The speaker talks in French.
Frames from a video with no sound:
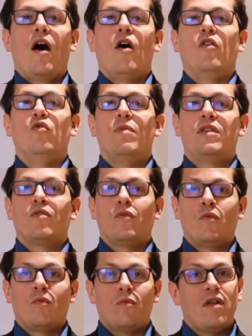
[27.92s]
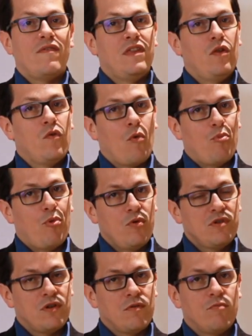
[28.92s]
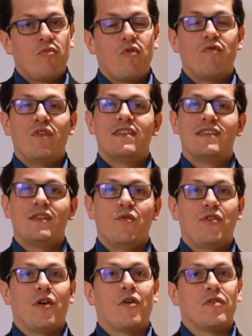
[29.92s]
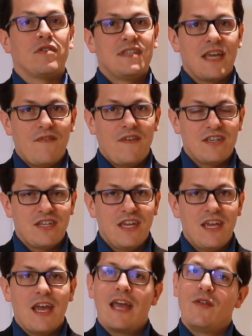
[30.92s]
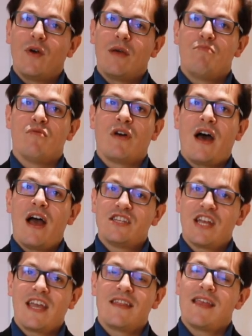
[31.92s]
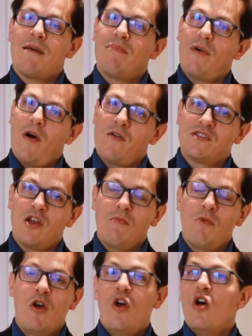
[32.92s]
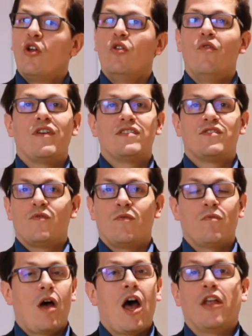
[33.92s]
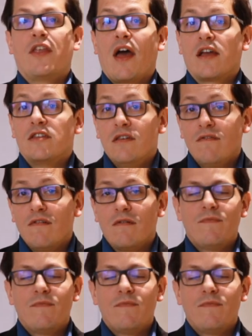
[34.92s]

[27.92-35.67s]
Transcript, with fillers: nous mettons la vidéo en pause pour vous laisser le temps d'y réfléchir et de répondre à chaque étape ensemble de façon interactive.